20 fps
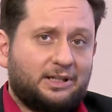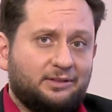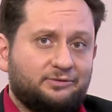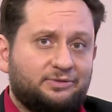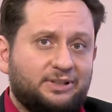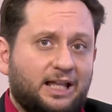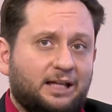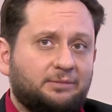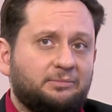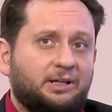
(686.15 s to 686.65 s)
في
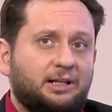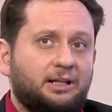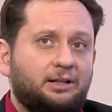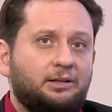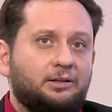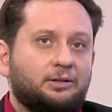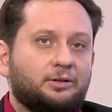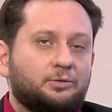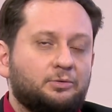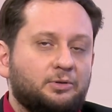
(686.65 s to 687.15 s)

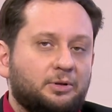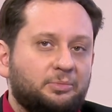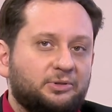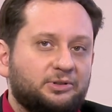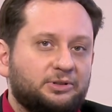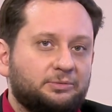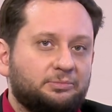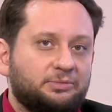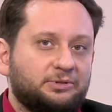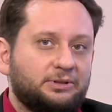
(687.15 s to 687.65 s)
العمل هو
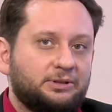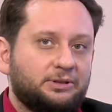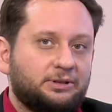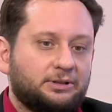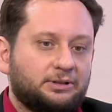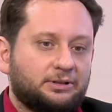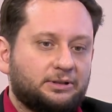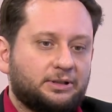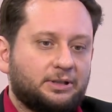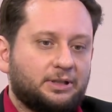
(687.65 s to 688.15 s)
بي بي
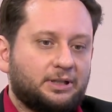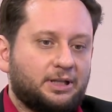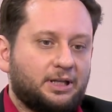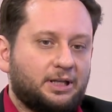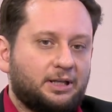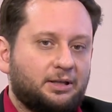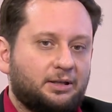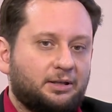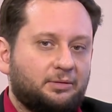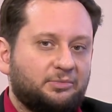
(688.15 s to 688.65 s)

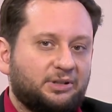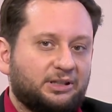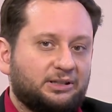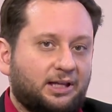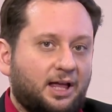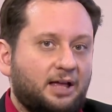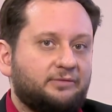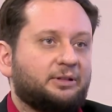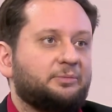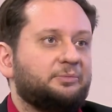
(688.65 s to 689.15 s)
آه،
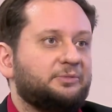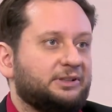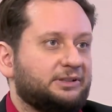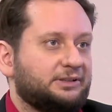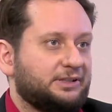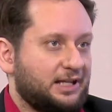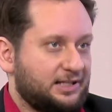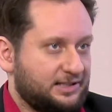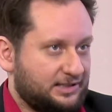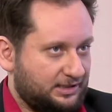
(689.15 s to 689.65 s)
بيتقرب من
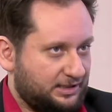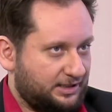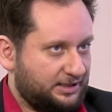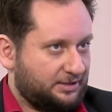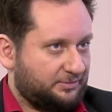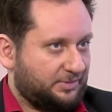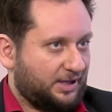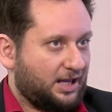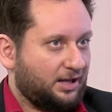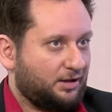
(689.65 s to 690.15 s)
الناس اللي
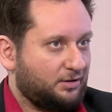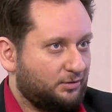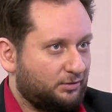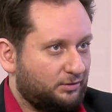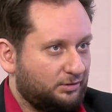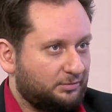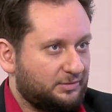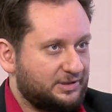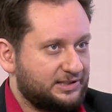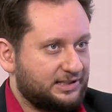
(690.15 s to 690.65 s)
هن
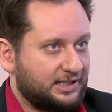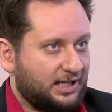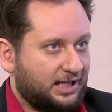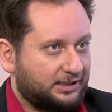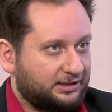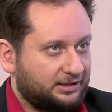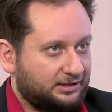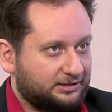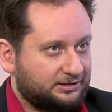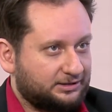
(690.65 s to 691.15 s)
بيحققوا
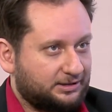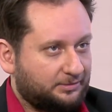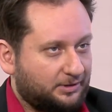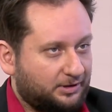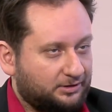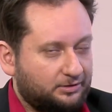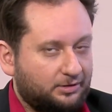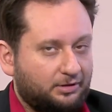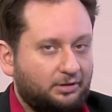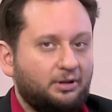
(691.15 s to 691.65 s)
المصلحه
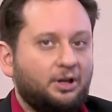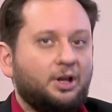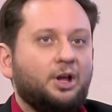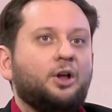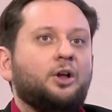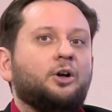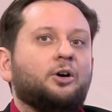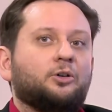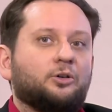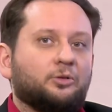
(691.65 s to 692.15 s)
تبعته
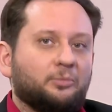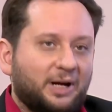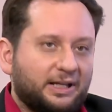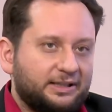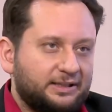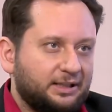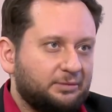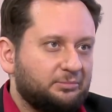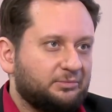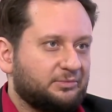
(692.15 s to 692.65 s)

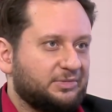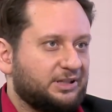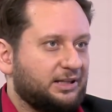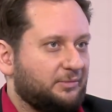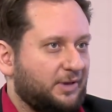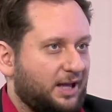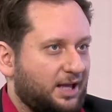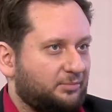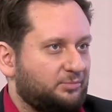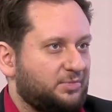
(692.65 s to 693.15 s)
وبعدين مثل
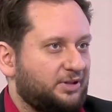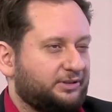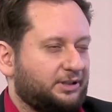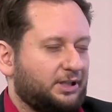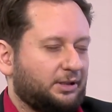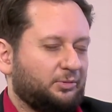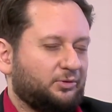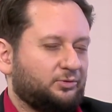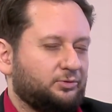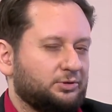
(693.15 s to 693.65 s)
ما
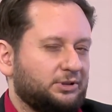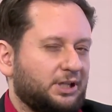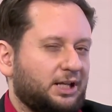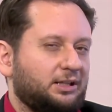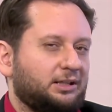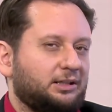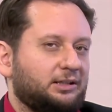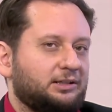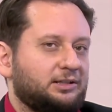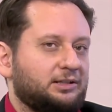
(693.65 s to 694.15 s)
خبرتك بفوت
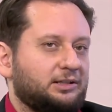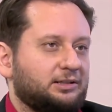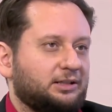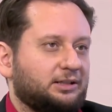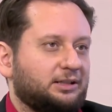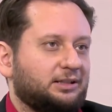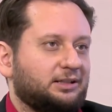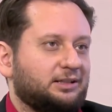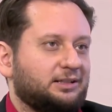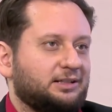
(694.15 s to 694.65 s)

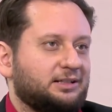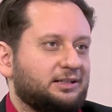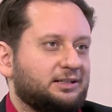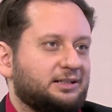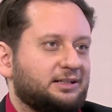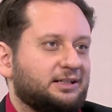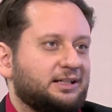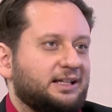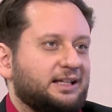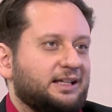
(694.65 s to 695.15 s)

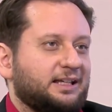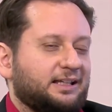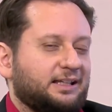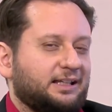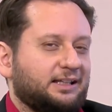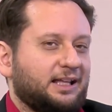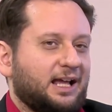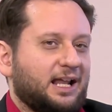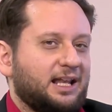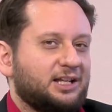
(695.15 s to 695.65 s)
على
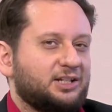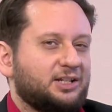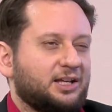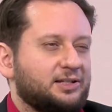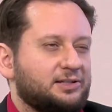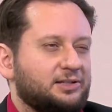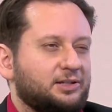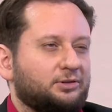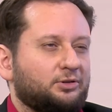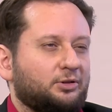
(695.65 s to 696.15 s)
يعني على
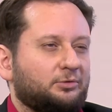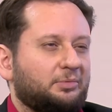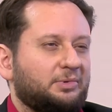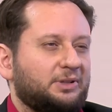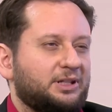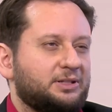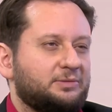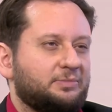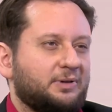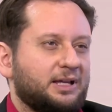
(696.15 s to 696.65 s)
شخصيته
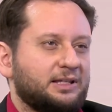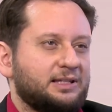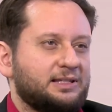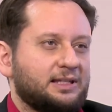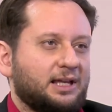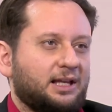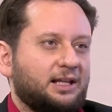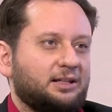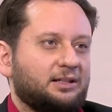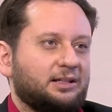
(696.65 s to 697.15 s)
ببلش بقى
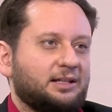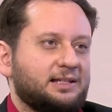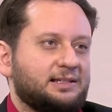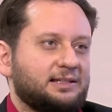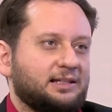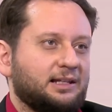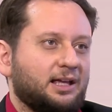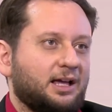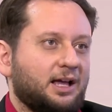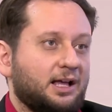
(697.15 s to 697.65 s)
يسال
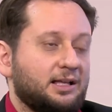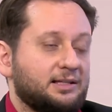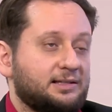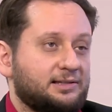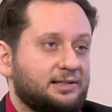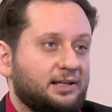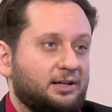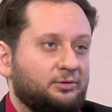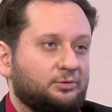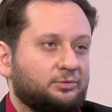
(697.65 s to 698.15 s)
اسئله
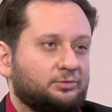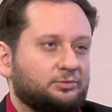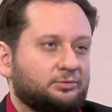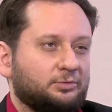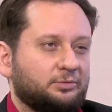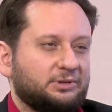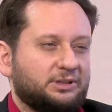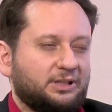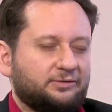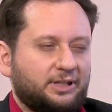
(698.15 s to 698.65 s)
خاصه
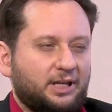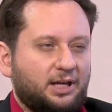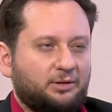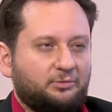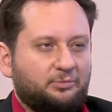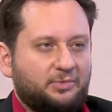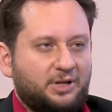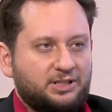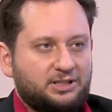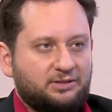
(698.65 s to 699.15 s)
وبطريقه
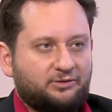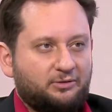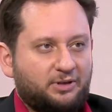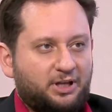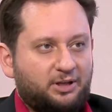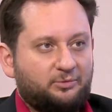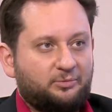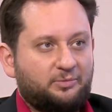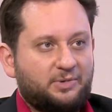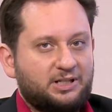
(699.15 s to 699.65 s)
مباشره
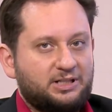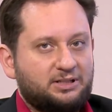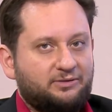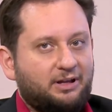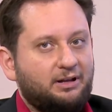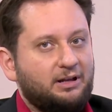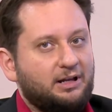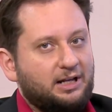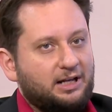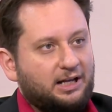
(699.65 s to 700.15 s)
وغير
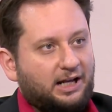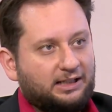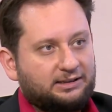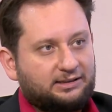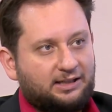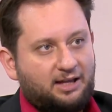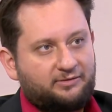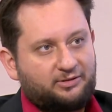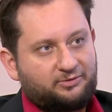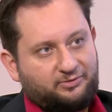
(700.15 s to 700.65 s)
مباشره
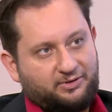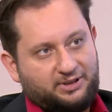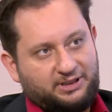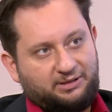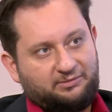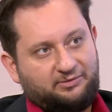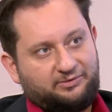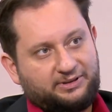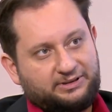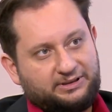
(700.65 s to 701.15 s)
حتى يعرف وين
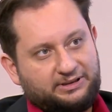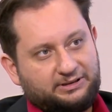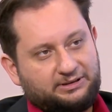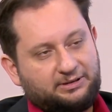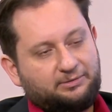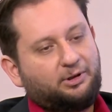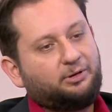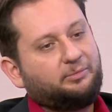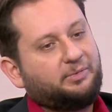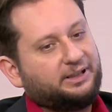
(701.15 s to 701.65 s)
المفاتيح
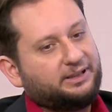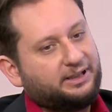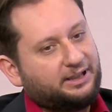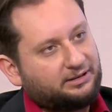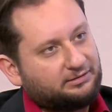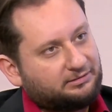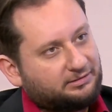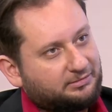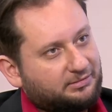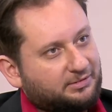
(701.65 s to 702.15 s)
تبعه
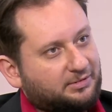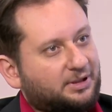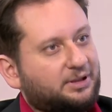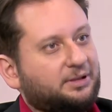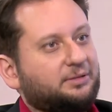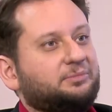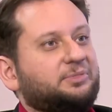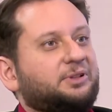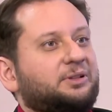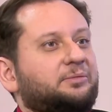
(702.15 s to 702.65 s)
وبعدين
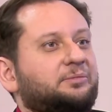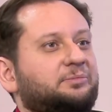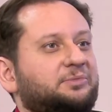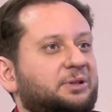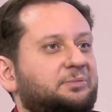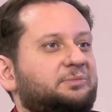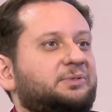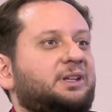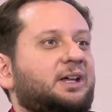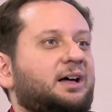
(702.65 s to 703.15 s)
آه،
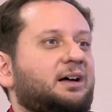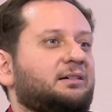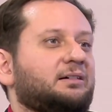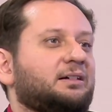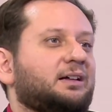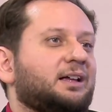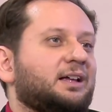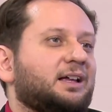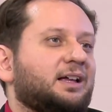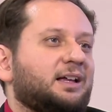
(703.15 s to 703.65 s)
بيبدا
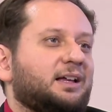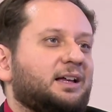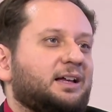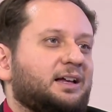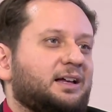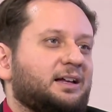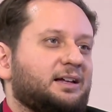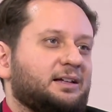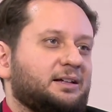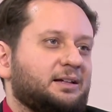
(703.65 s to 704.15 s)

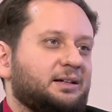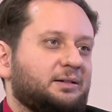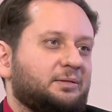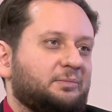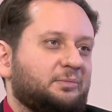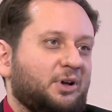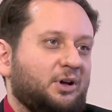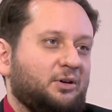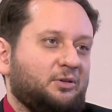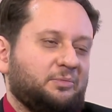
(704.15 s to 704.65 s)
آه،
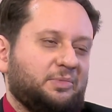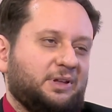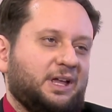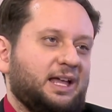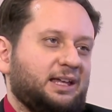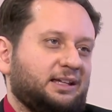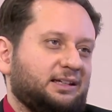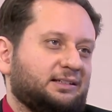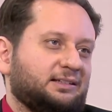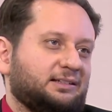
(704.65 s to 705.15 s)
معه
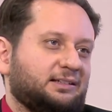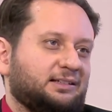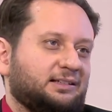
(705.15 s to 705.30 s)
بهي